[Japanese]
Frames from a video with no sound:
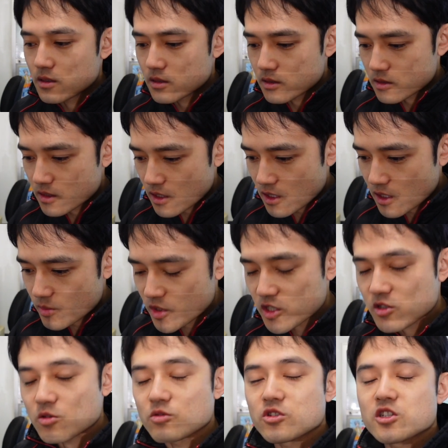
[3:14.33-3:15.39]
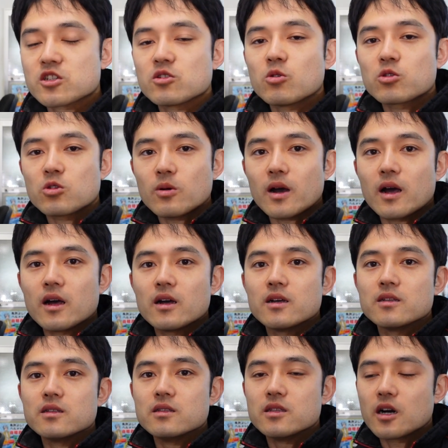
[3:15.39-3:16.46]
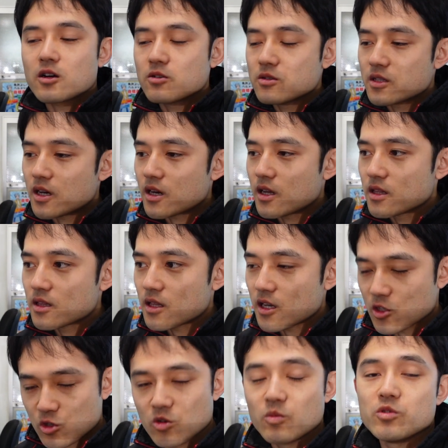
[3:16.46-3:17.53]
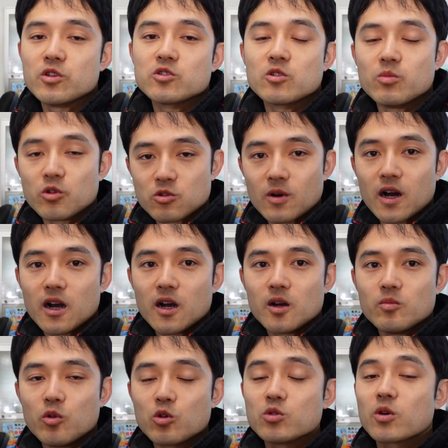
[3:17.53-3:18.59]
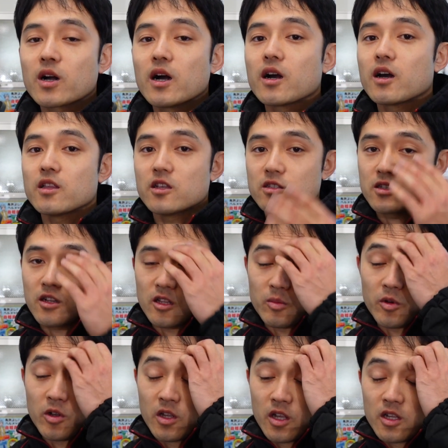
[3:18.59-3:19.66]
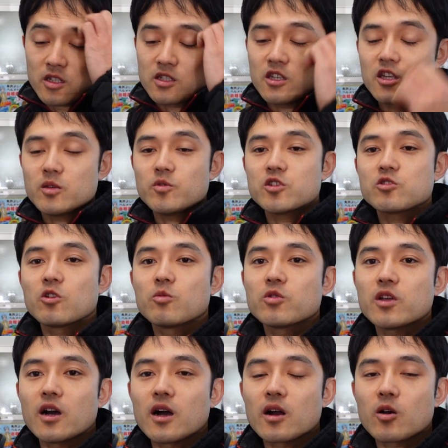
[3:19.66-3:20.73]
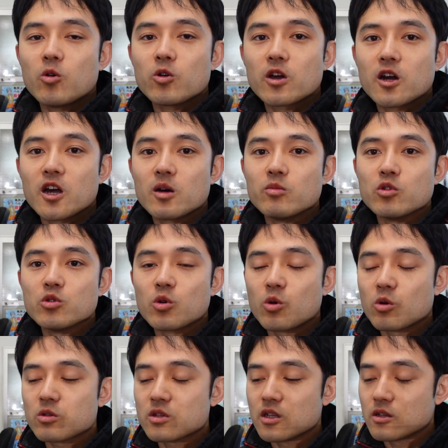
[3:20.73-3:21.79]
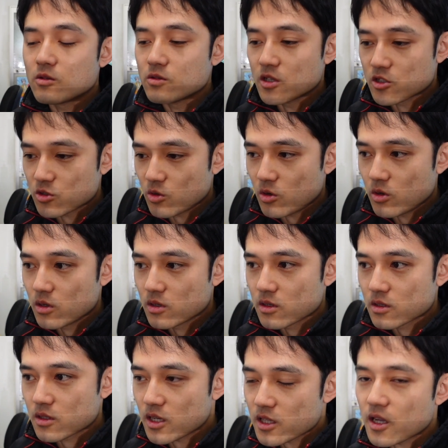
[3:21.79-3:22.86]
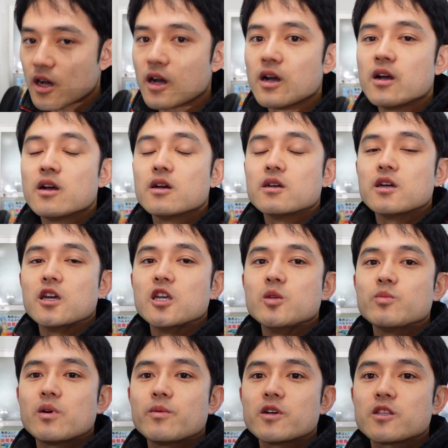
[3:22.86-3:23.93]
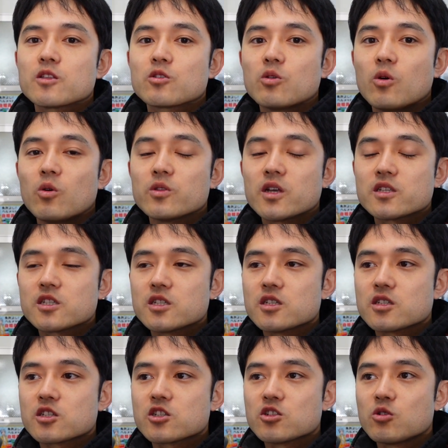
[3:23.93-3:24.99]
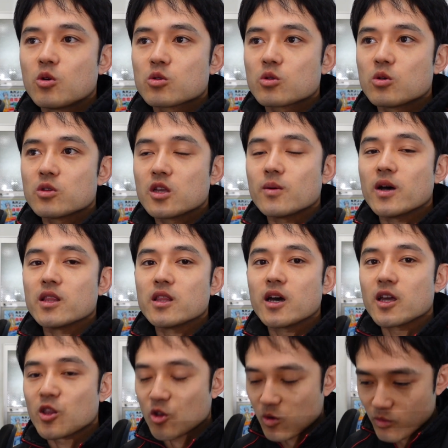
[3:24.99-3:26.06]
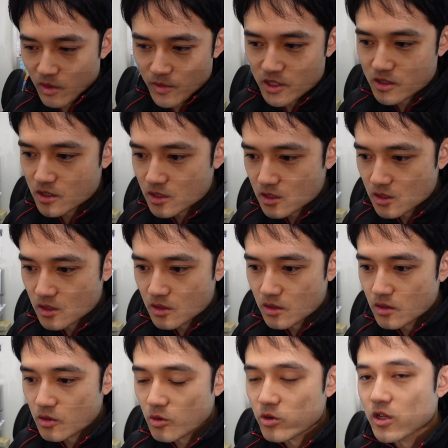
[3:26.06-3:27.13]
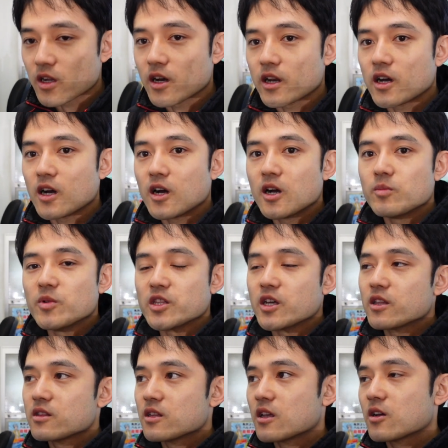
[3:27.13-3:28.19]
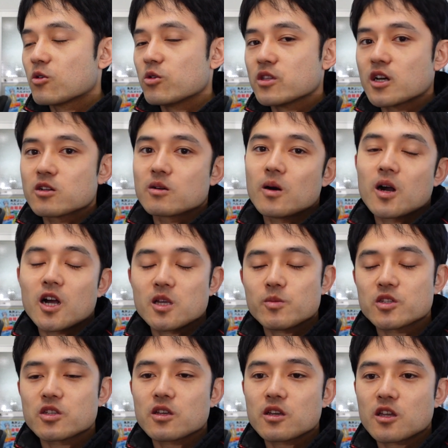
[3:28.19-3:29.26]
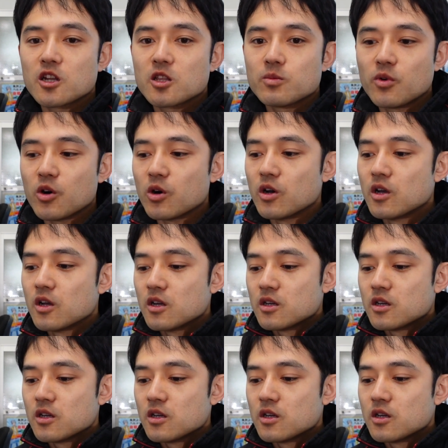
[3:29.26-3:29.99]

整備士という仕事はなくならないと思うんですよ。僕は僕の考えですけれども、整備士というものはこれからも残っていくでしょう。ただ今までと同じ仕事ではないと思います。これから、まあ、何年後になるか分かりませんけれども、